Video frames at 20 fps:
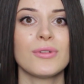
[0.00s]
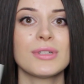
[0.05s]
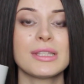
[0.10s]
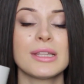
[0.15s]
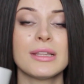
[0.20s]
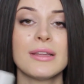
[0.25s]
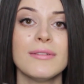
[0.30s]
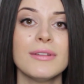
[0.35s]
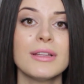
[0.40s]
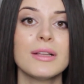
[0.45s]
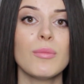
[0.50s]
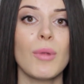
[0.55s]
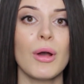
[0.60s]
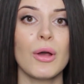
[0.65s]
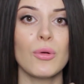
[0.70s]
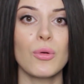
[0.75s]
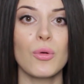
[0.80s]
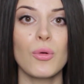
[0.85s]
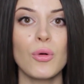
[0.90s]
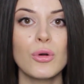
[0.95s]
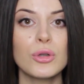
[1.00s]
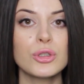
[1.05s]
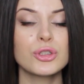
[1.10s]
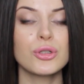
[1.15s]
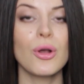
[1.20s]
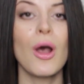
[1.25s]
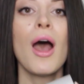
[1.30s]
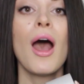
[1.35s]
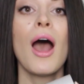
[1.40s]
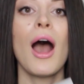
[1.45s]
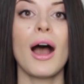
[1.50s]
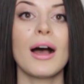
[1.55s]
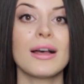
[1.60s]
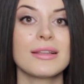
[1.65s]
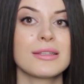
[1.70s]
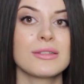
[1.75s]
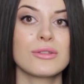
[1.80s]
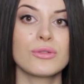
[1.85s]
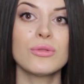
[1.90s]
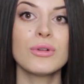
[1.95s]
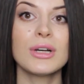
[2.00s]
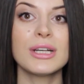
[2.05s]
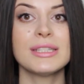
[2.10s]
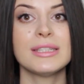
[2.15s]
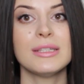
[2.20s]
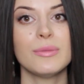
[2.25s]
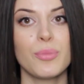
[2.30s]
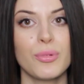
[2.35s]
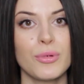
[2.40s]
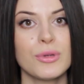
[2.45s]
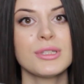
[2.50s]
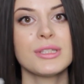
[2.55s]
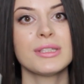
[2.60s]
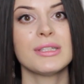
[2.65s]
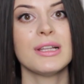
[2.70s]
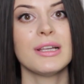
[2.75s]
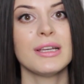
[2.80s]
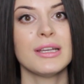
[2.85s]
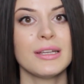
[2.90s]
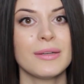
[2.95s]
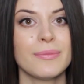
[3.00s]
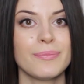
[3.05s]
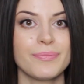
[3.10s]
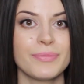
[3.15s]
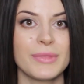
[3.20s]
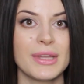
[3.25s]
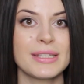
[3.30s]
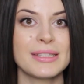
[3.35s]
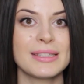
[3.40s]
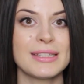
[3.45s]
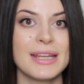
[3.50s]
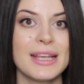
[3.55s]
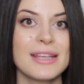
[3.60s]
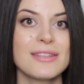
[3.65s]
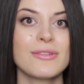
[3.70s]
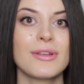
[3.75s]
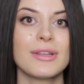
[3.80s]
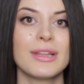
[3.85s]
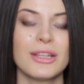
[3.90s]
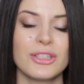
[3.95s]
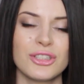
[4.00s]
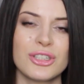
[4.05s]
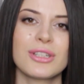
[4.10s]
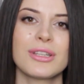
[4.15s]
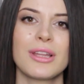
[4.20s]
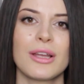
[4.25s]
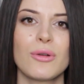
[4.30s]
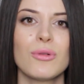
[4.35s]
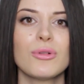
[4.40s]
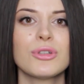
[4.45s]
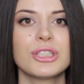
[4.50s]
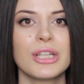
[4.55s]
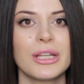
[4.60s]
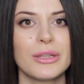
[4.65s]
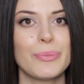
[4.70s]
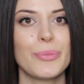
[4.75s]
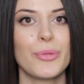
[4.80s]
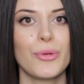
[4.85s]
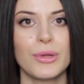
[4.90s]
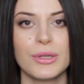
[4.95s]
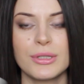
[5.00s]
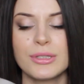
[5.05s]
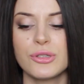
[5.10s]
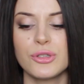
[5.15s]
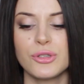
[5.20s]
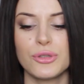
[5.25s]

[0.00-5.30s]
восстановил мою кожу от сухости после средства для жирной кожи от Paula's